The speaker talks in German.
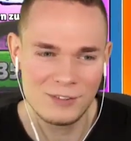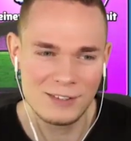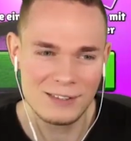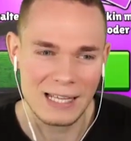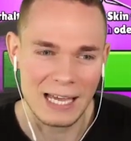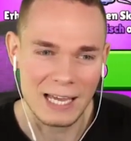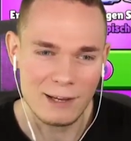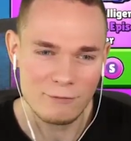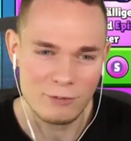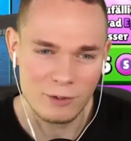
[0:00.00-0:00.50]

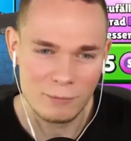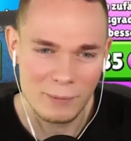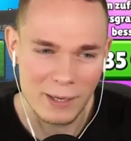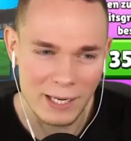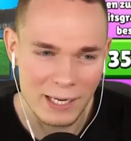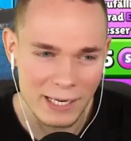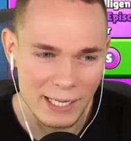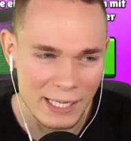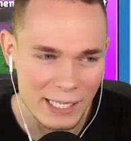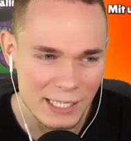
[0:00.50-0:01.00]
sind einfach
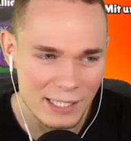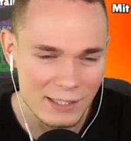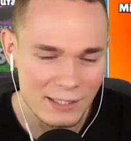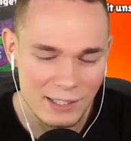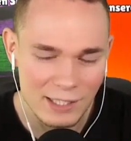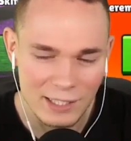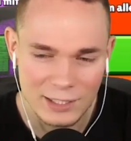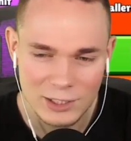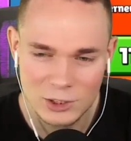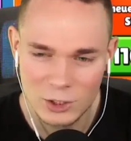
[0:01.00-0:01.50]
mal
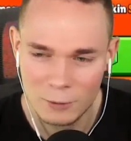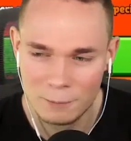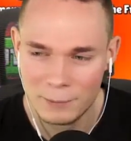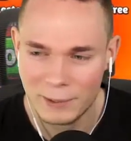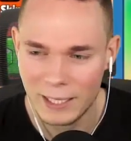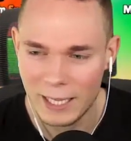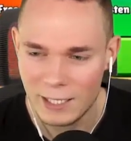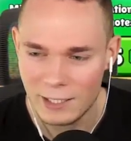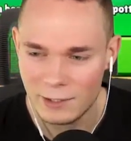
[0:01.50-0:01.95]
in den Shop